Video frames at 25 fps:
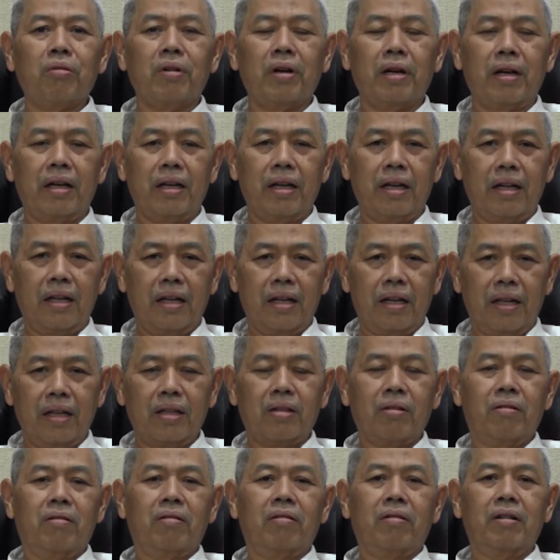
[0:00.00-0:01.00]
Nah,
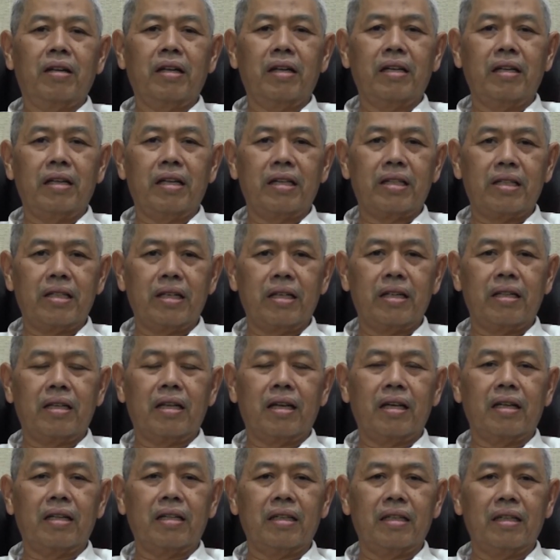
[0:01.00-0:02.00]
itu eh, isi
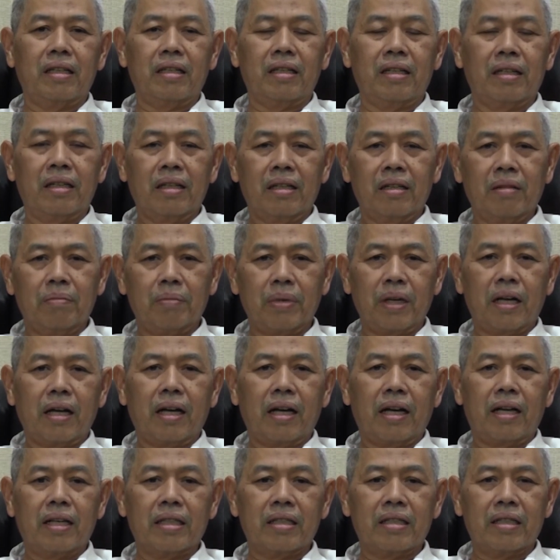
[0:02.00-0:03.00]
dari
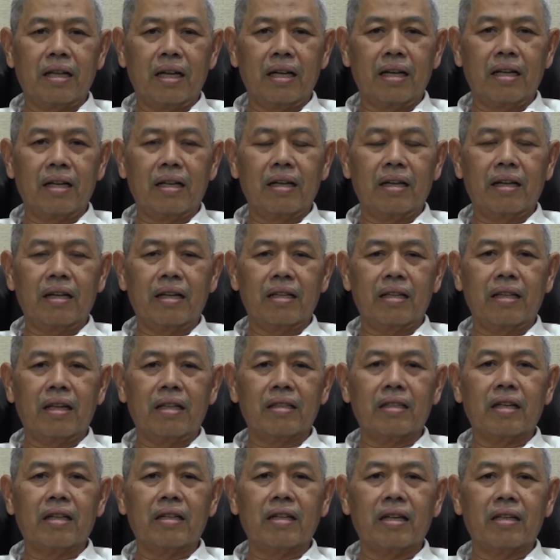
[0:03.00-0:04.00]
PKS yang
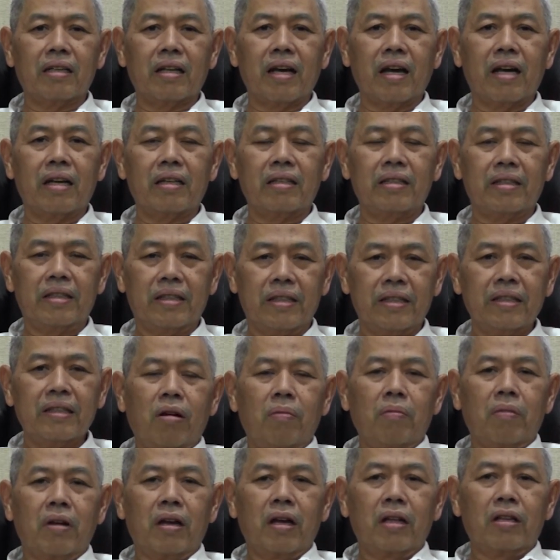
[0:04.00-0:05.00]
kita tanda tangan ini.
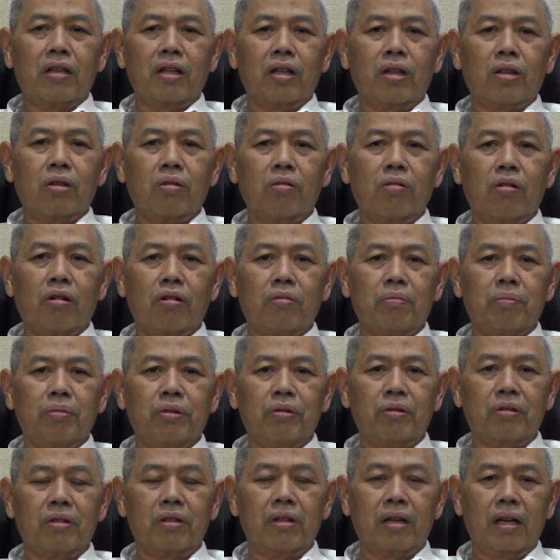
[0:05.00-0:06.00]
BAMKA tentu
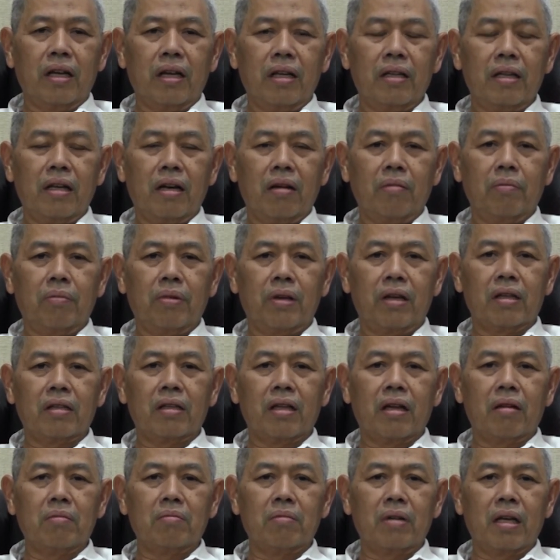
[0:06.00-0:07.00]
outputnya yang
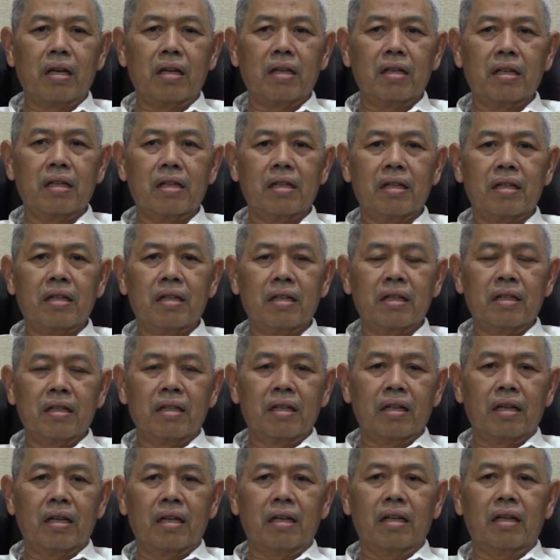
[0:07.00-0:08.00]
pertama
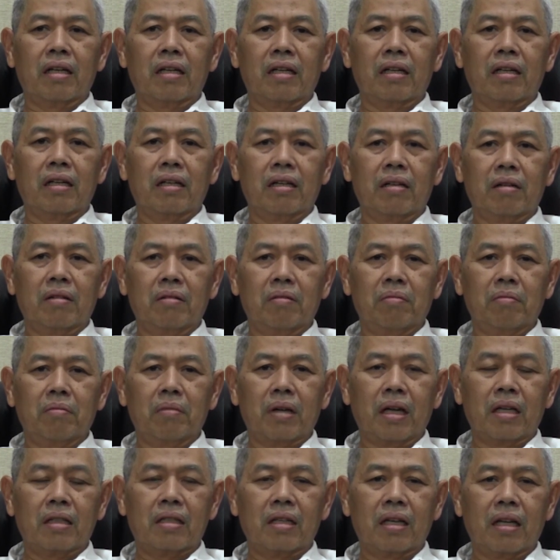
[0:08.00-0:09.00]
eh,
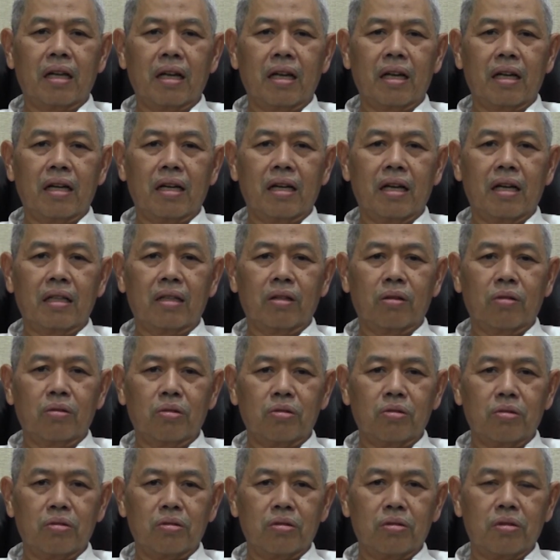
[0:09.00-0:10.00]
masyarakat
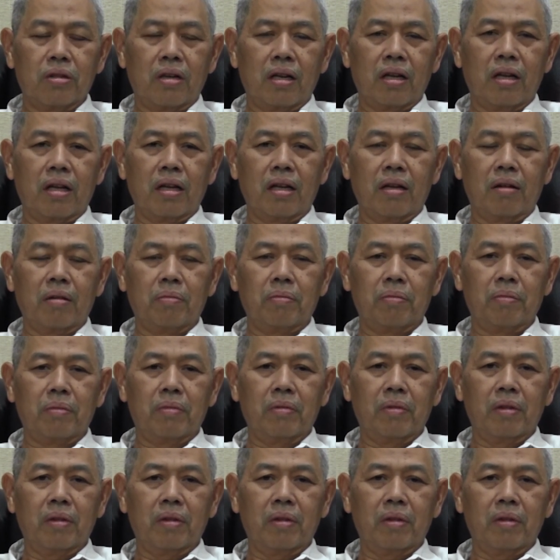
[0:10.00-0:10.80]
khususnya